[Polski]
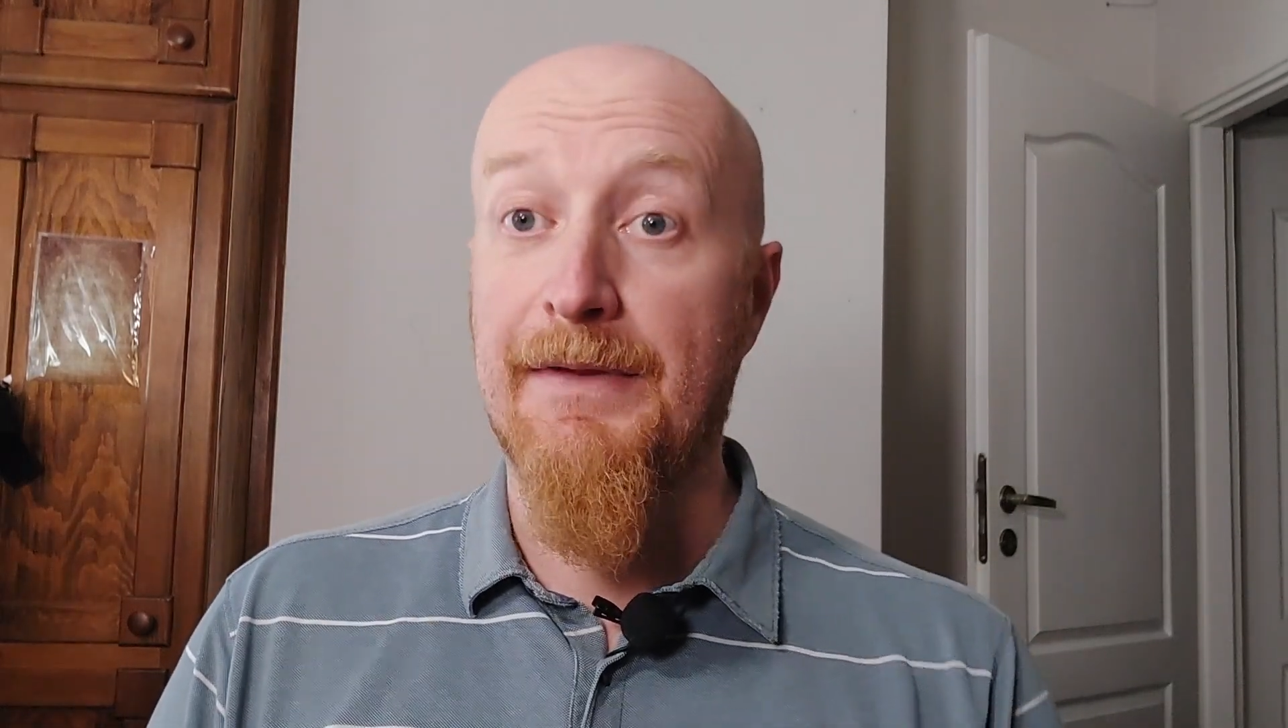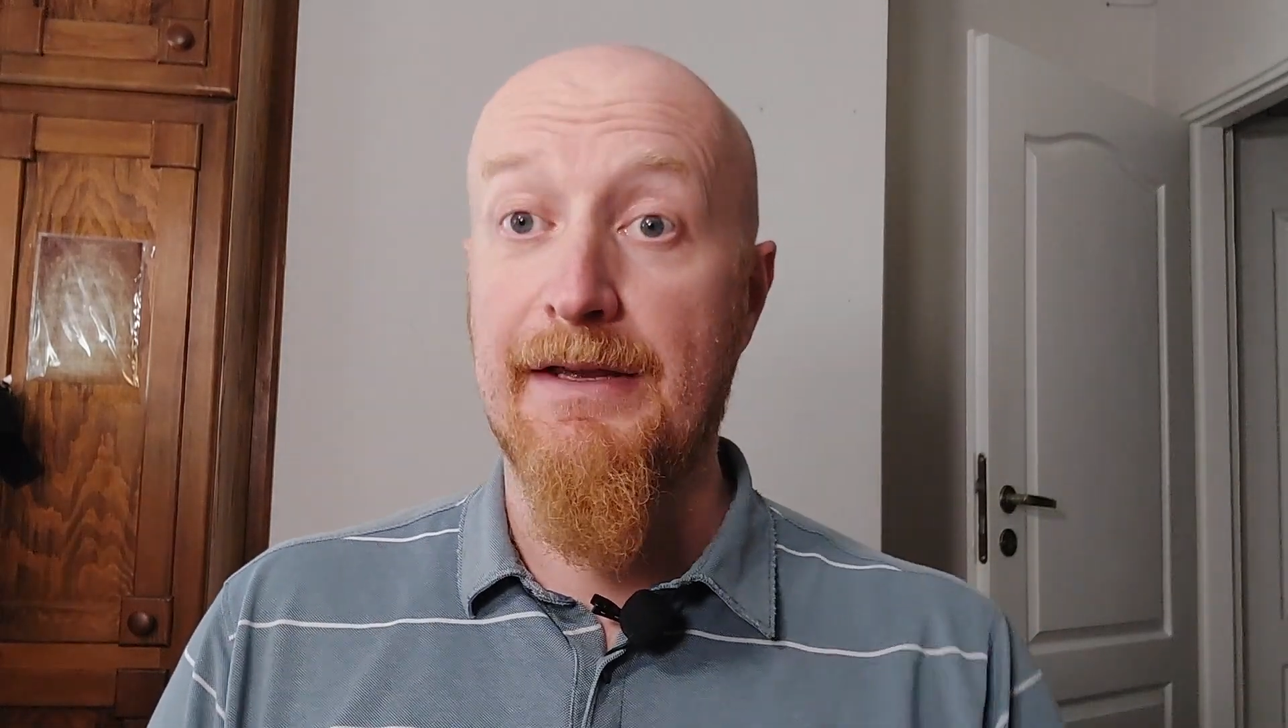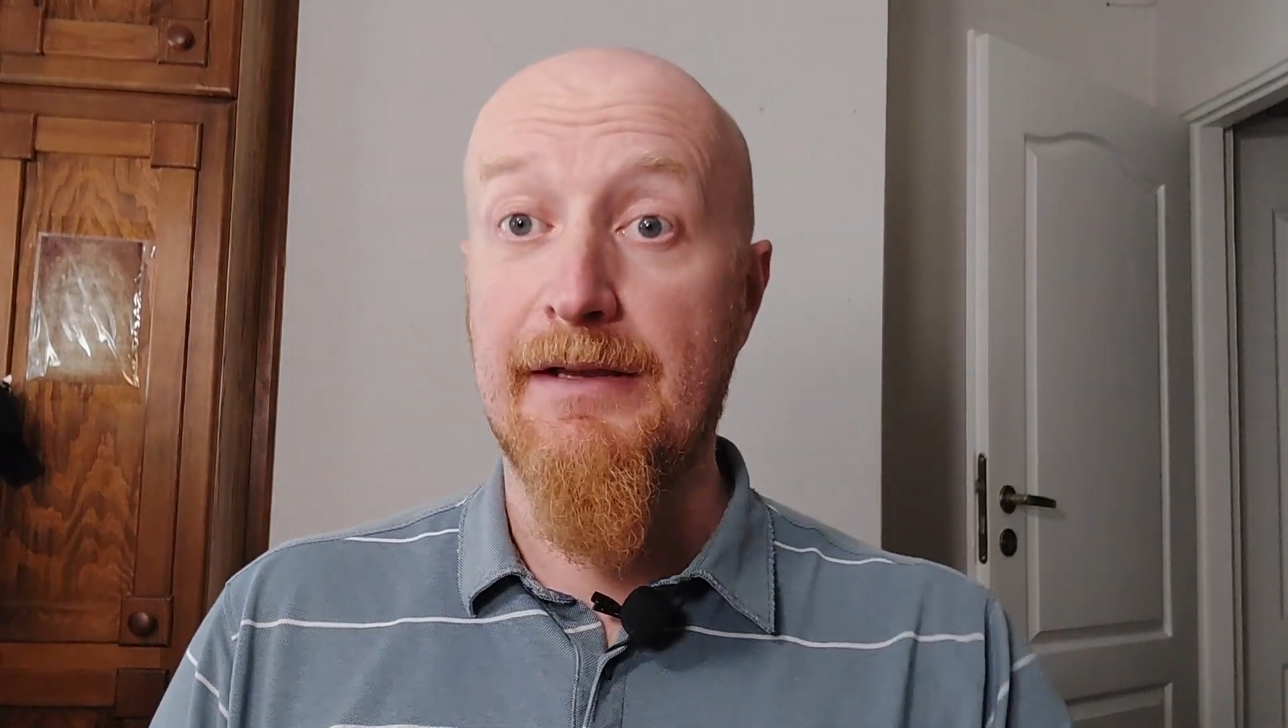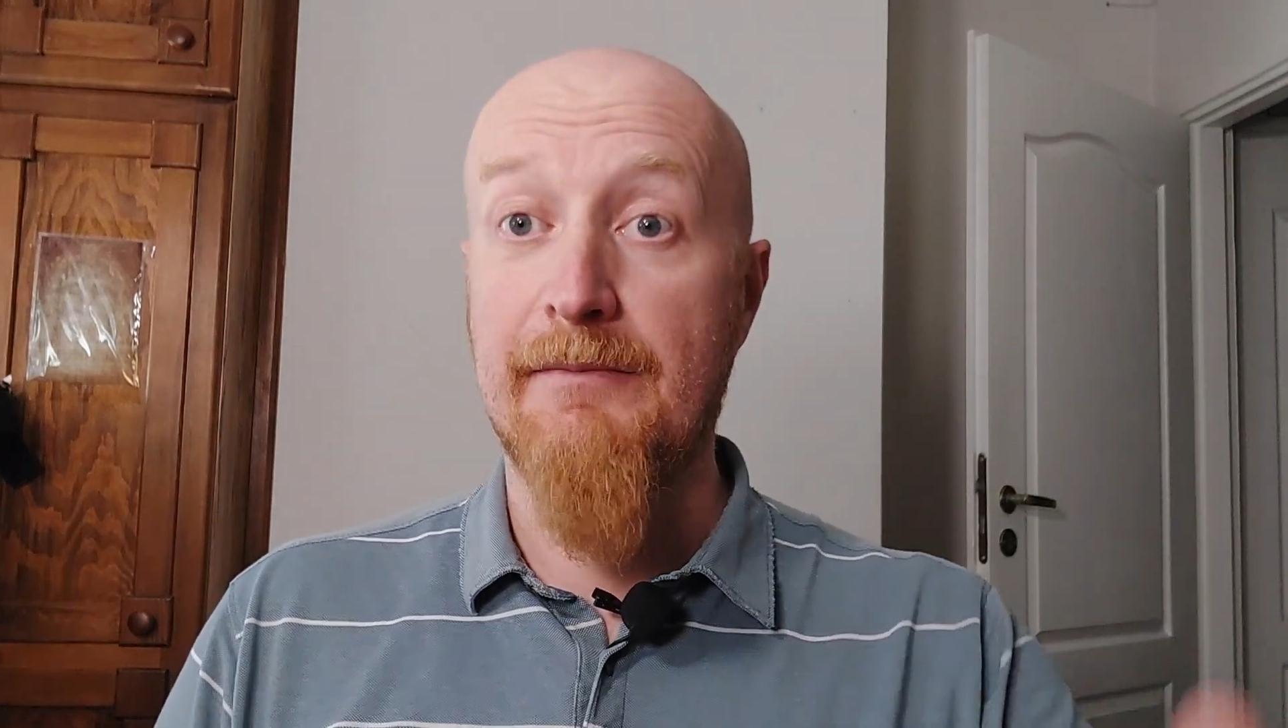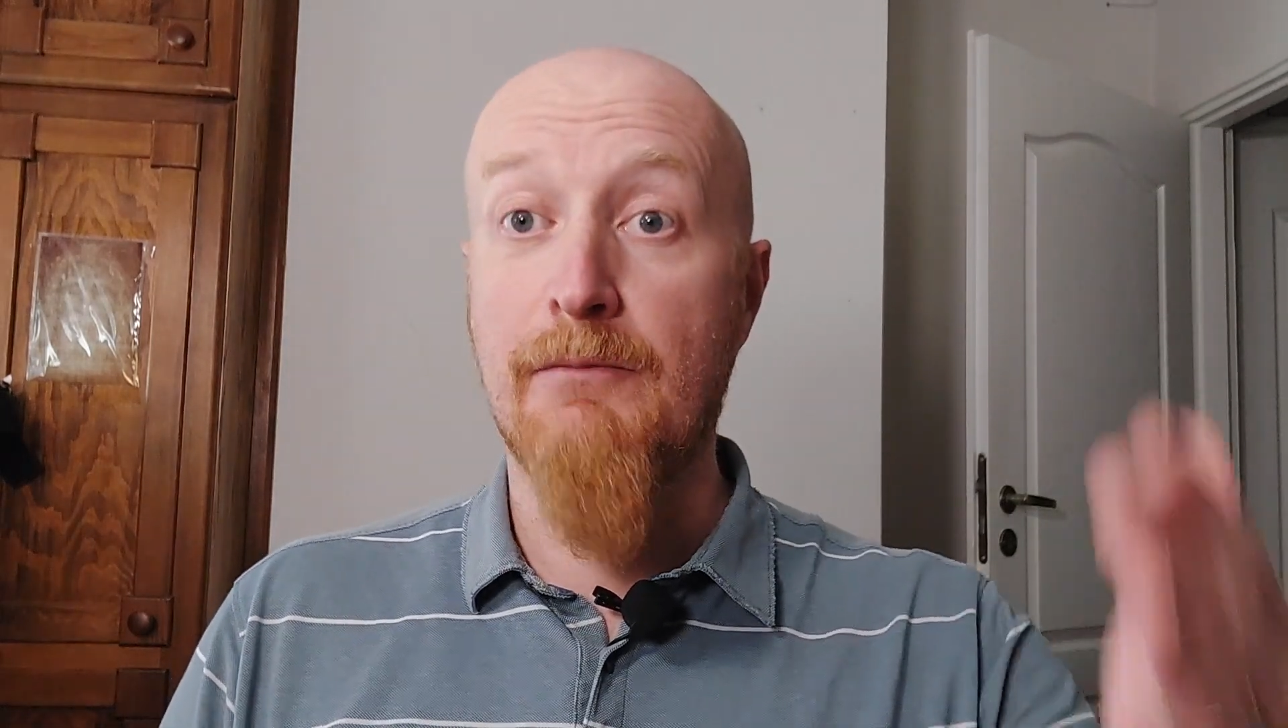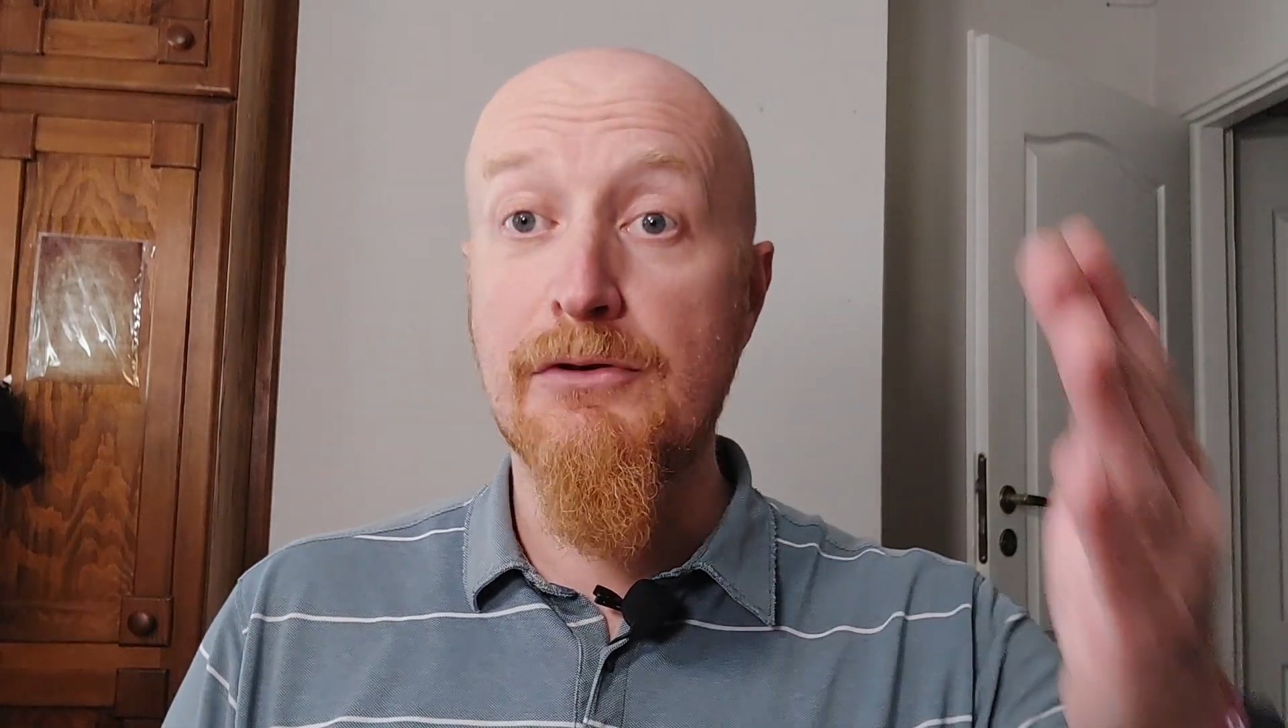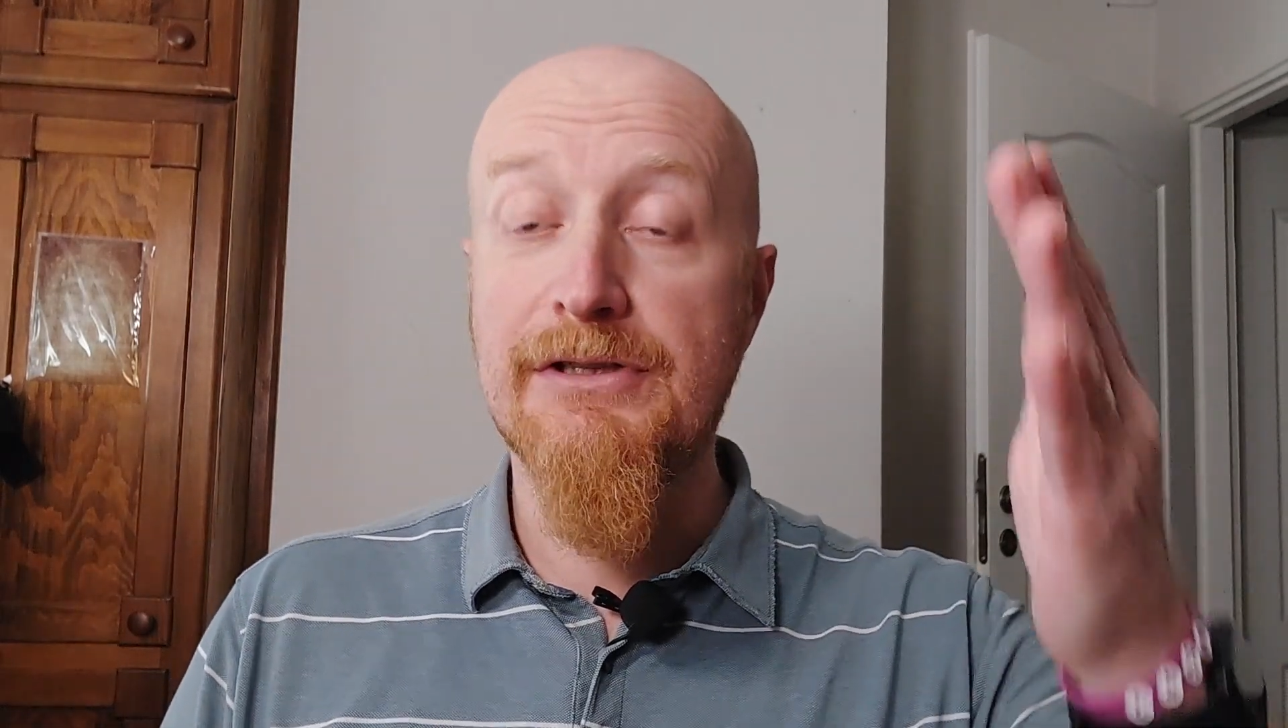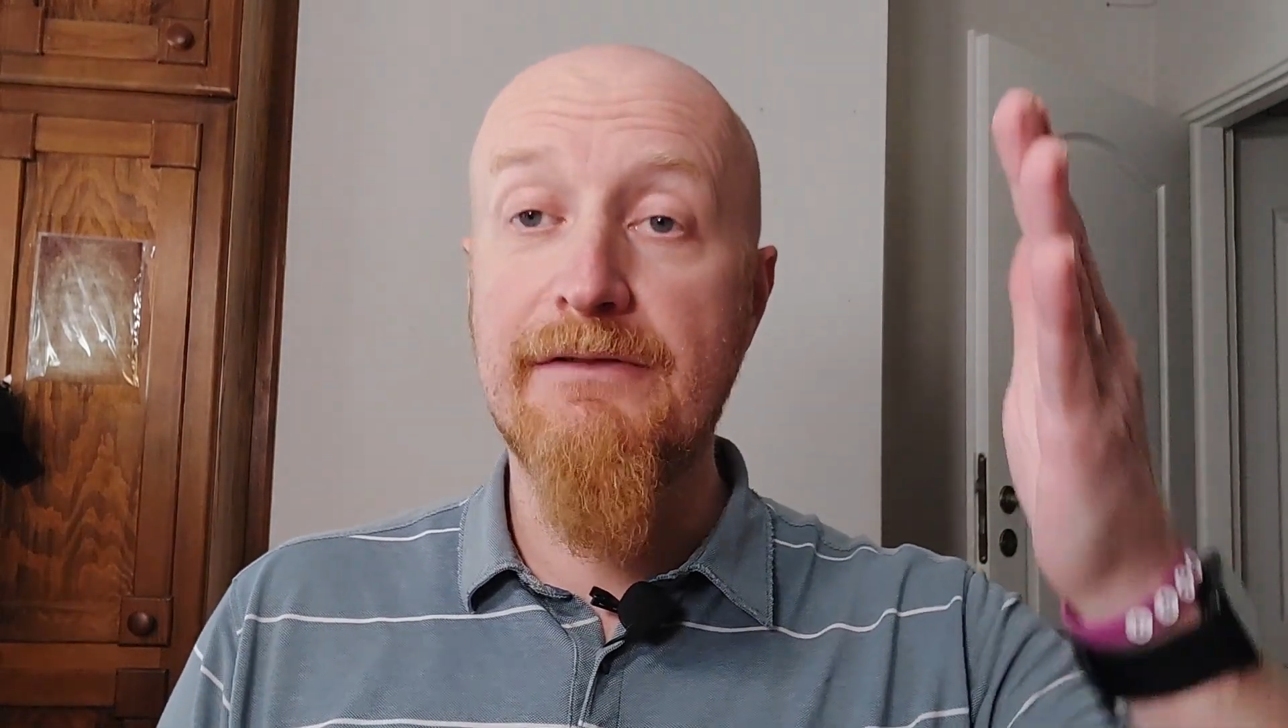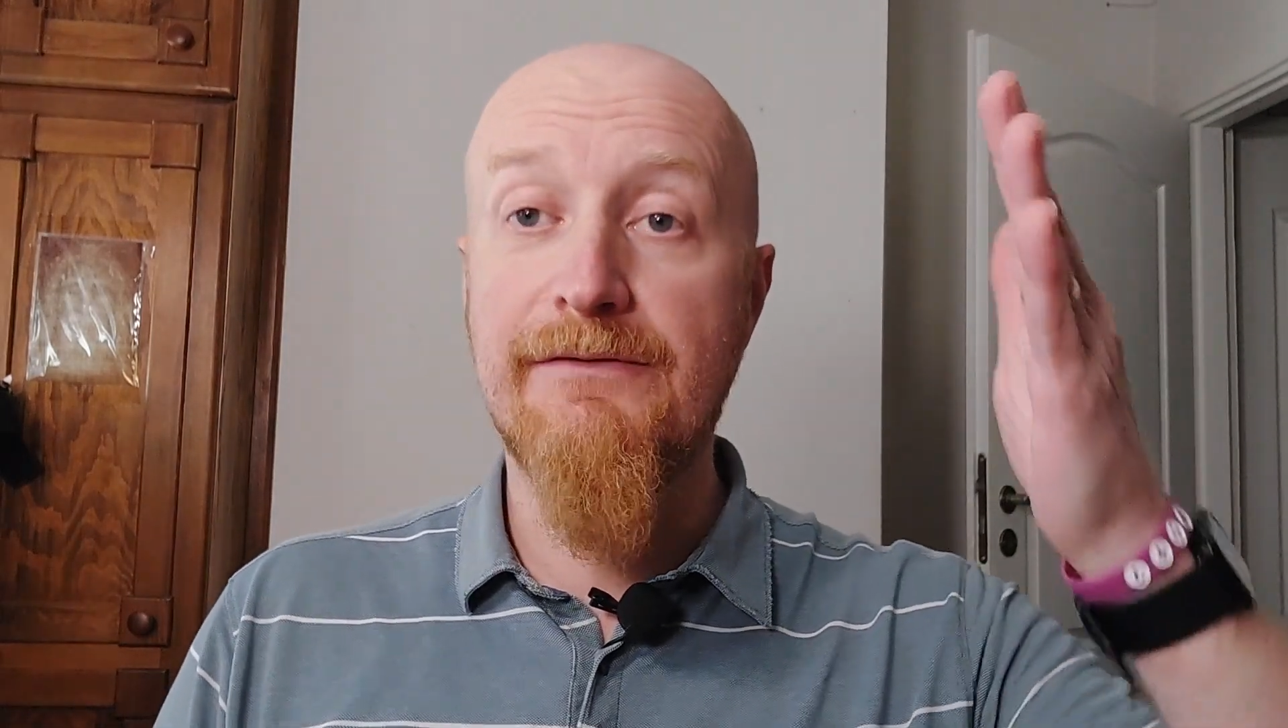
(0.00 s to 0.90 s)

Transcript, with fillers: y, mocniej